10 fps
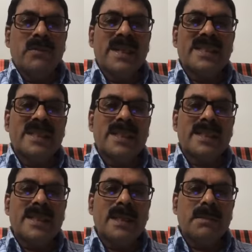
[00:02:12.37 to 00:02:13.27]

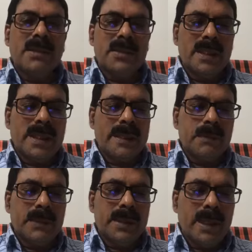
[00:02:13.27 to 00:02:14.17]
వ్యక్తిగత అభివృద్ధి
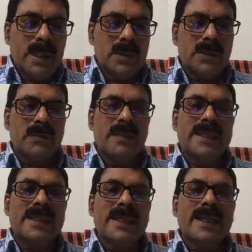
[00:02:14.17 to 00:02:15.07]
నైపుణ్యాలు
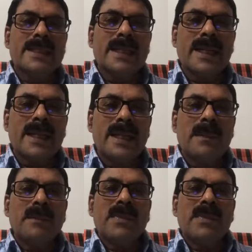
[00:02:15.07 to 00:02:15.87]
వ్యక్తిగతంగా